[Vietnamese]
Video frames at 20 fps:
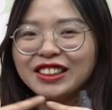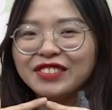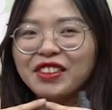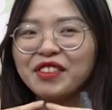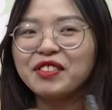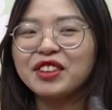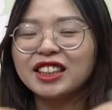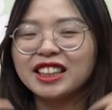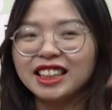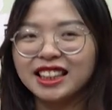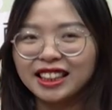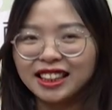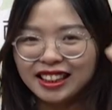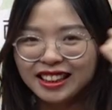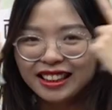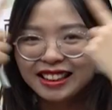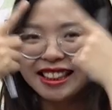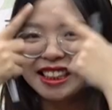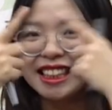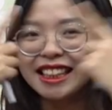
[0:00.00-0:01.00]
Không biết mọi người
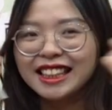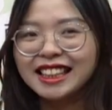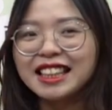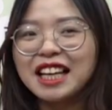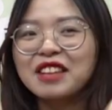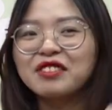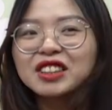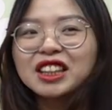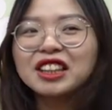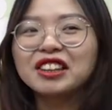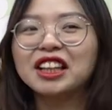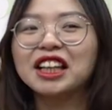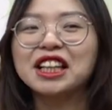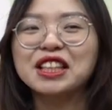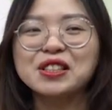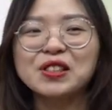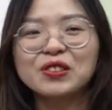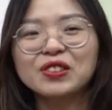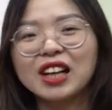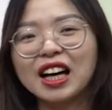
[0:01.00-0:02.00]
ờ, chỉ như này mọi người có
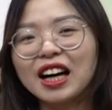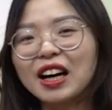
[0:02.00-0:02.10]
hình dung ra